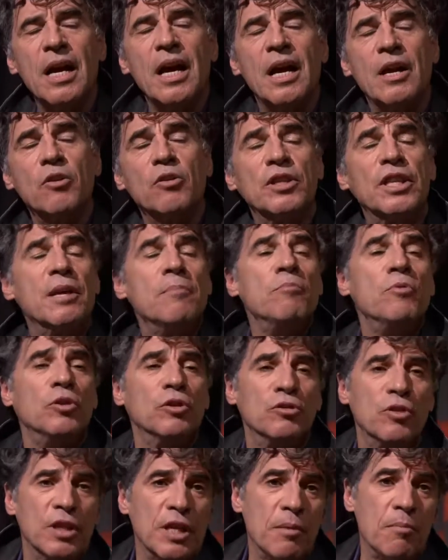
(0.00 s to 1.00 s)
Anotei
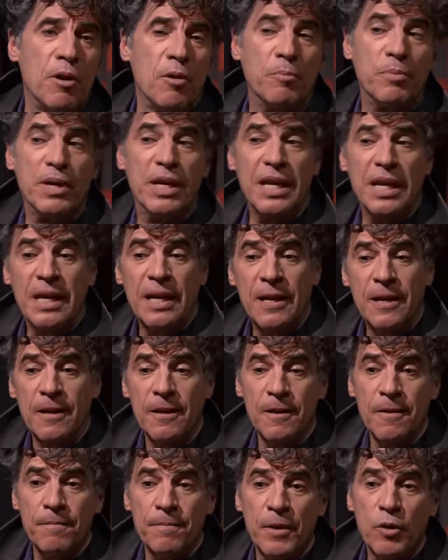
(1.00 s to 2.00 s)
muito, Debal, porque
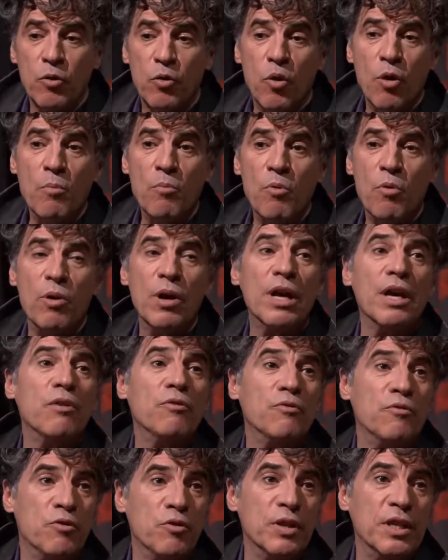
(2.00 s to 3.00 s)
como eu
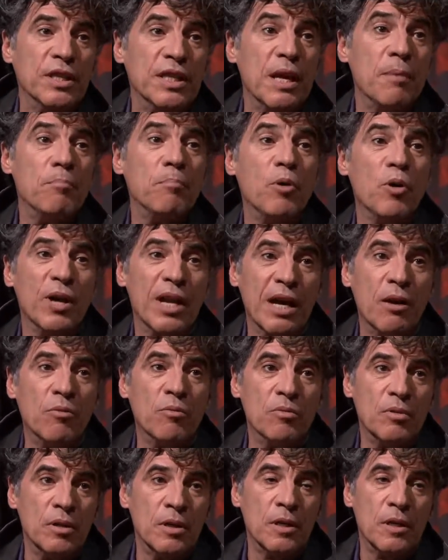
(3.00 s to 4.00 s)
fui temporão,
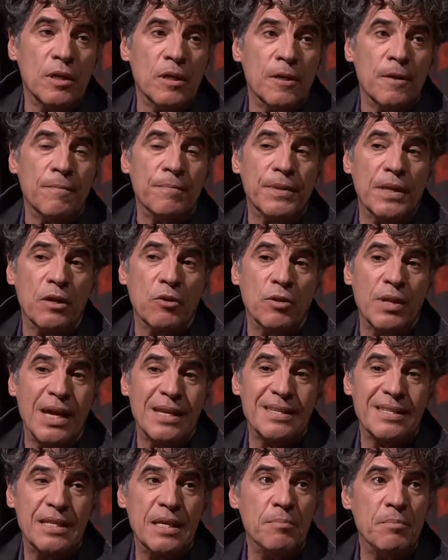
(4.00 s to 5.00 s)
eu
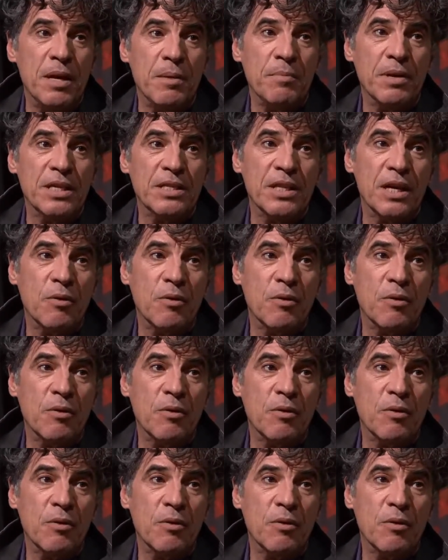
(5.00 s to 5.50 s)
nasci, minha mãe tinha